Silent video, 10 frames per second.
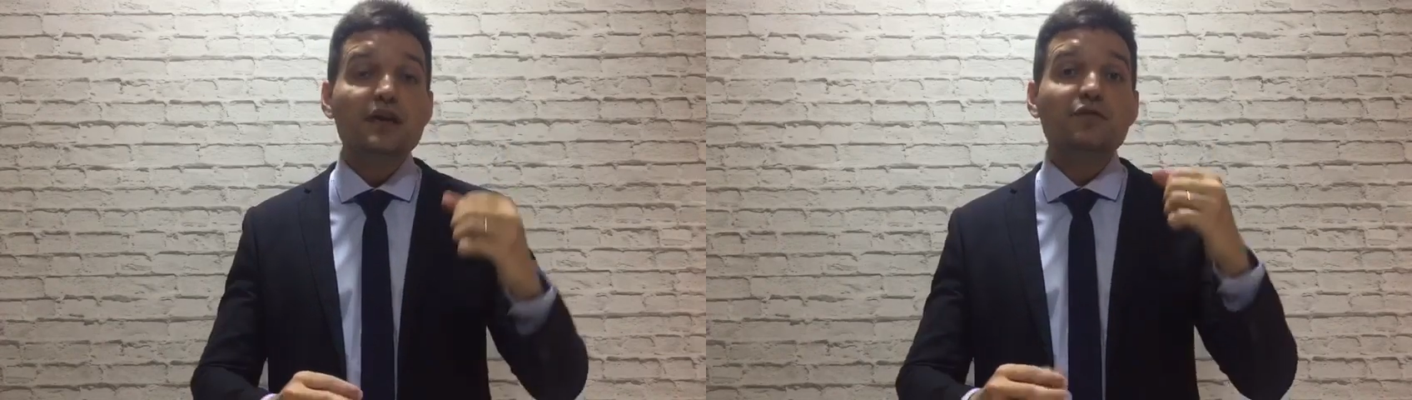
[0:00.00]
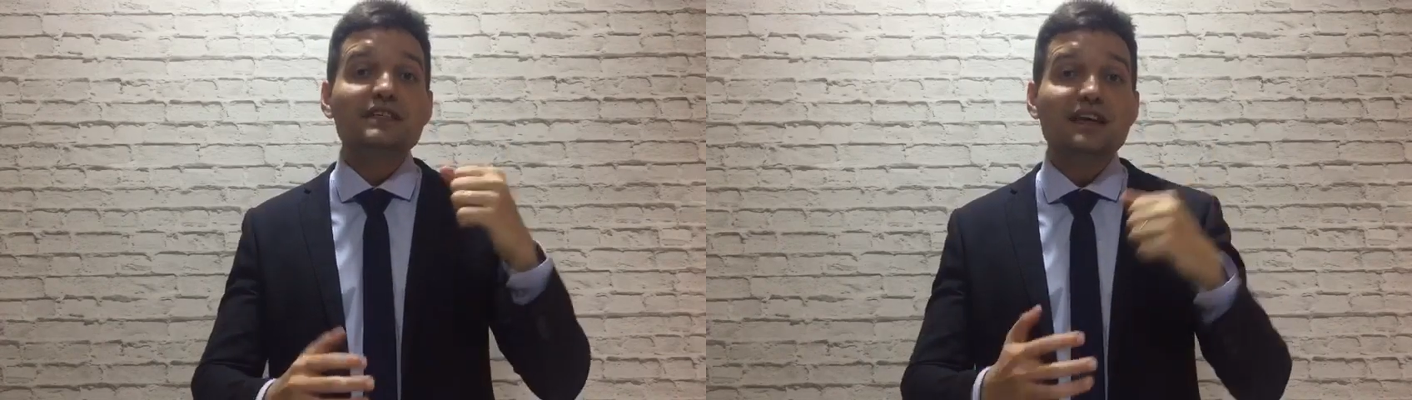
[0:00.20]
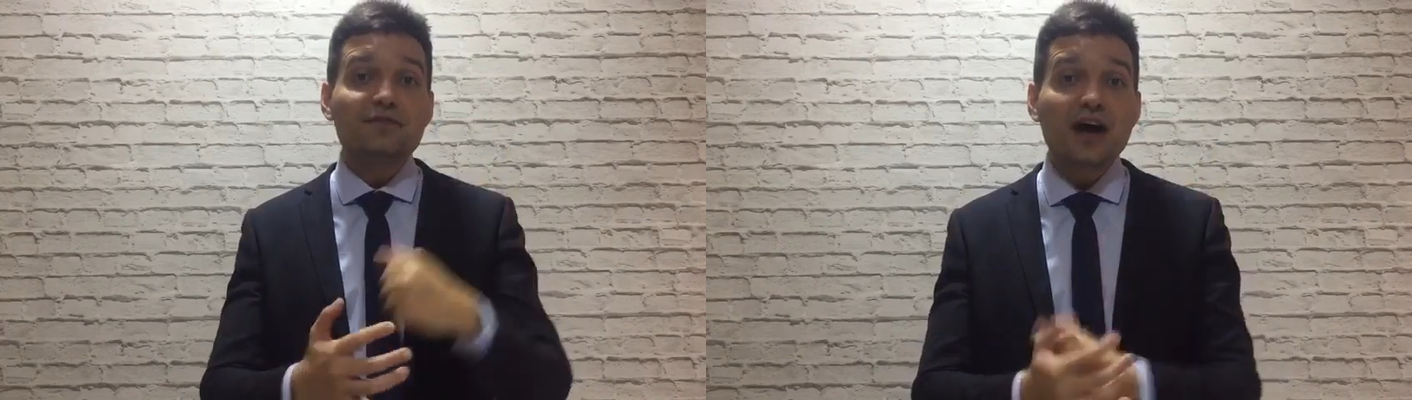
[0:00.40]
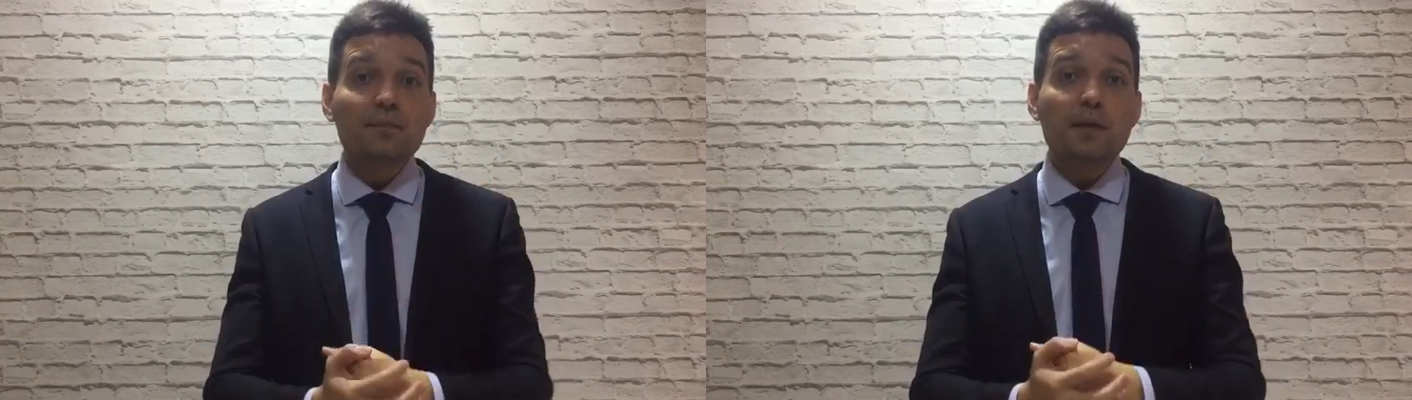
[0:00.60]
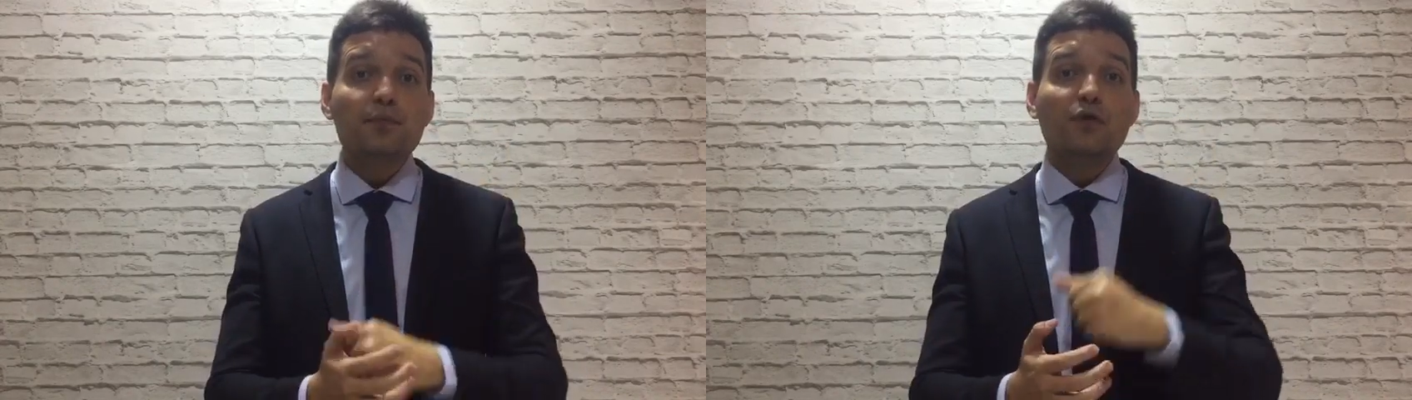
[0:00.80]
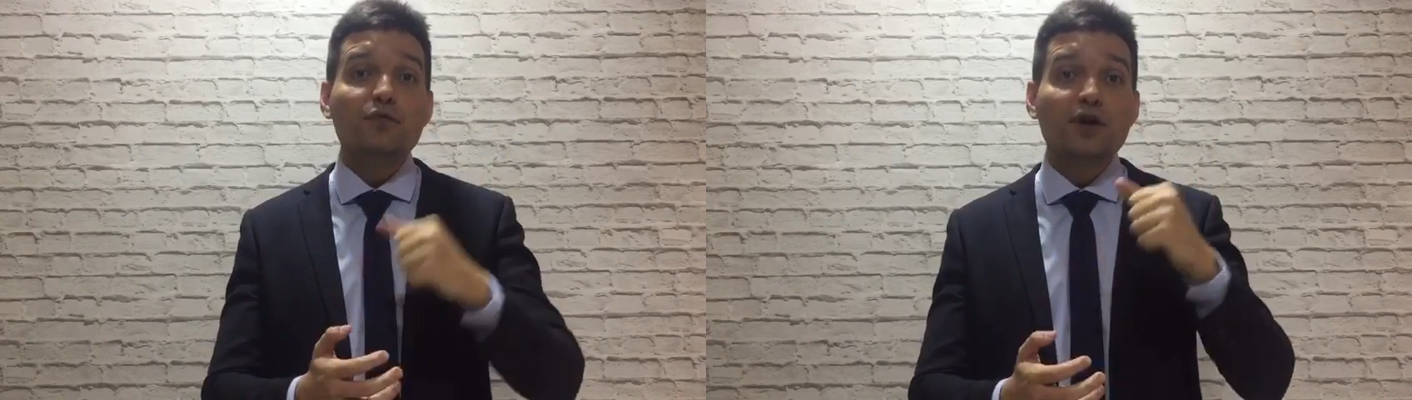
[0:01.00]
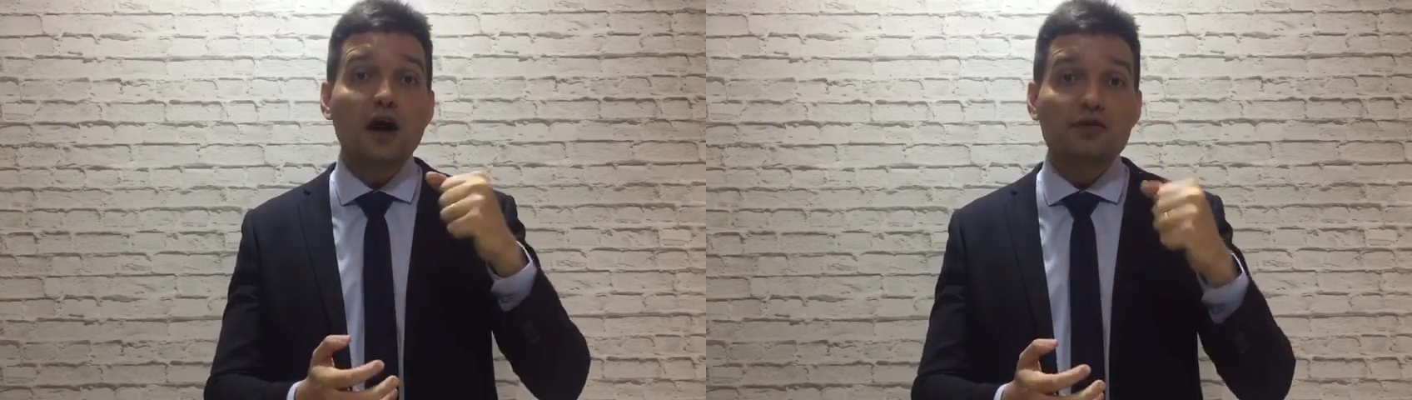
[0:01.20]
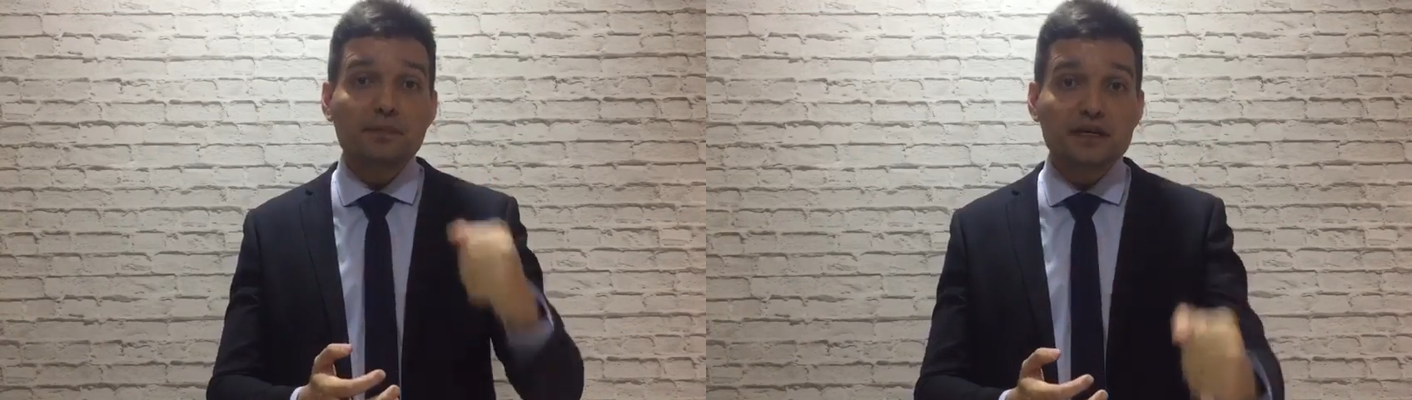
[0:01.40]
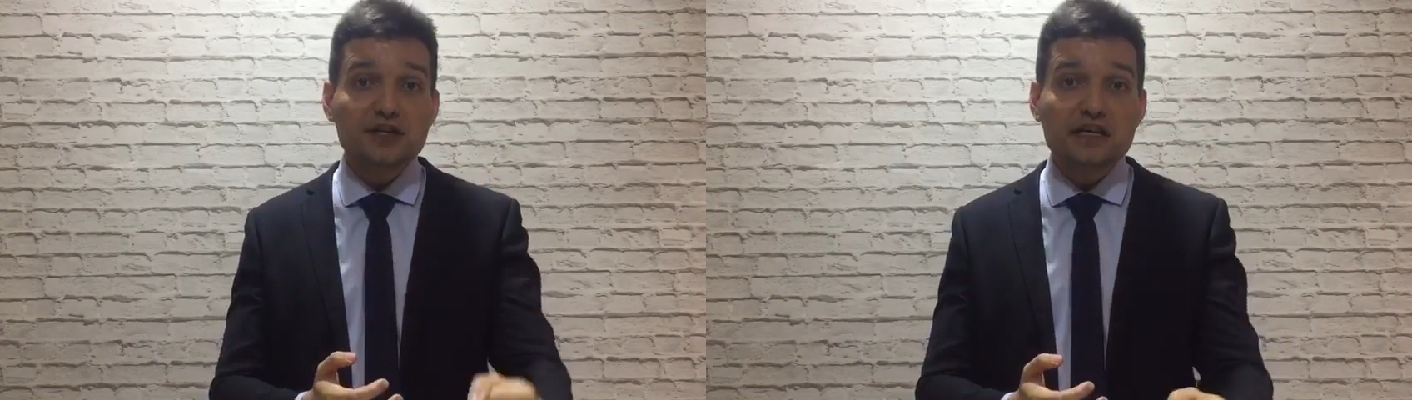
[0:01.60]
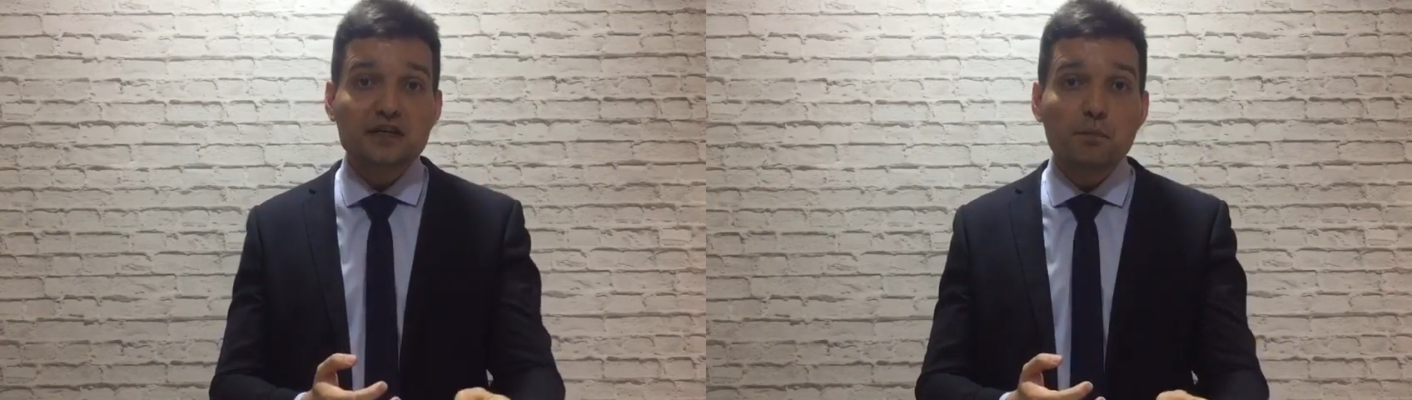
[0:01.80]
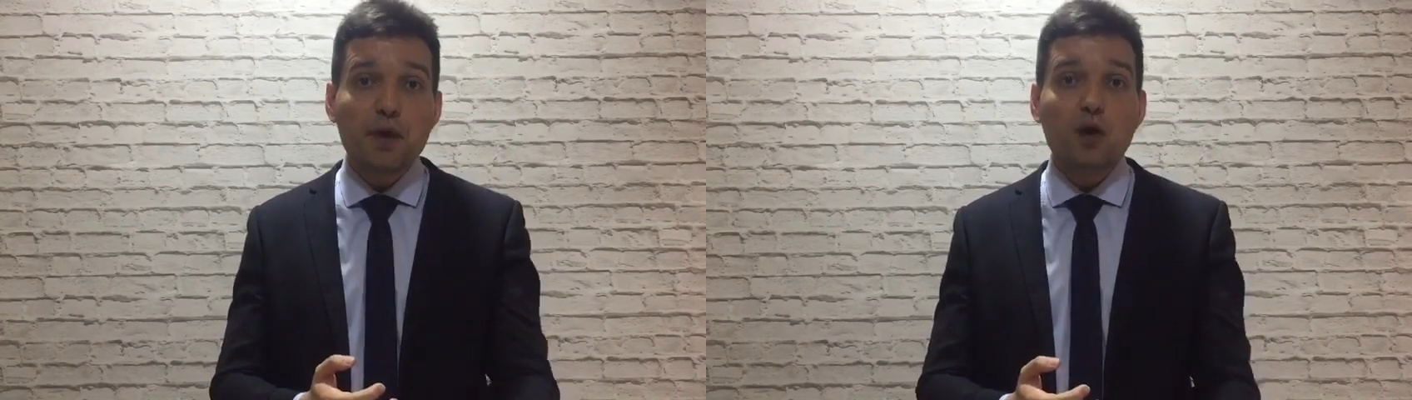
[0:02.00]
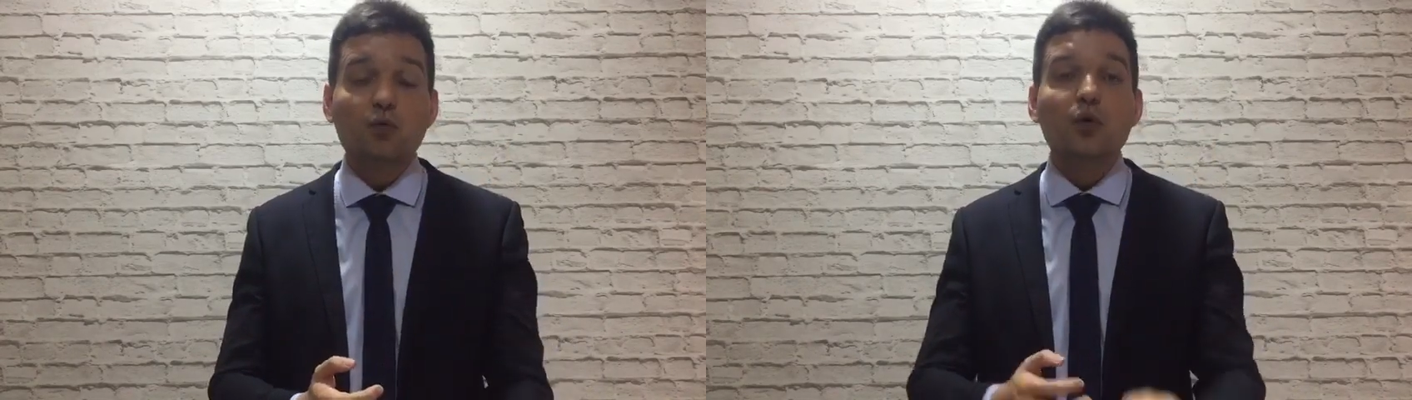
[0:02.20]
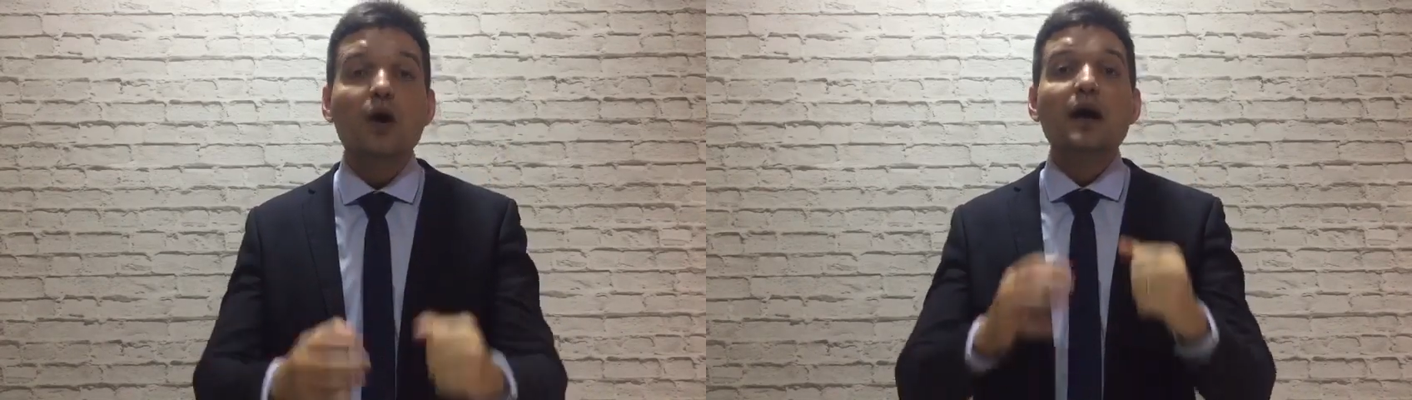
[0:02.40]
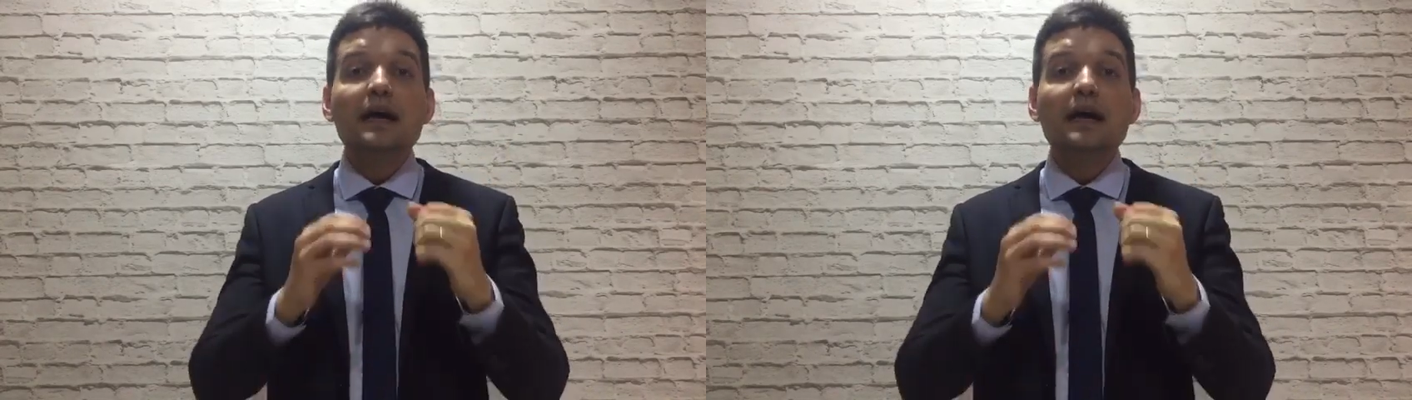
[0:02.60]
e você vai para a prova oral na PGE São Paulo.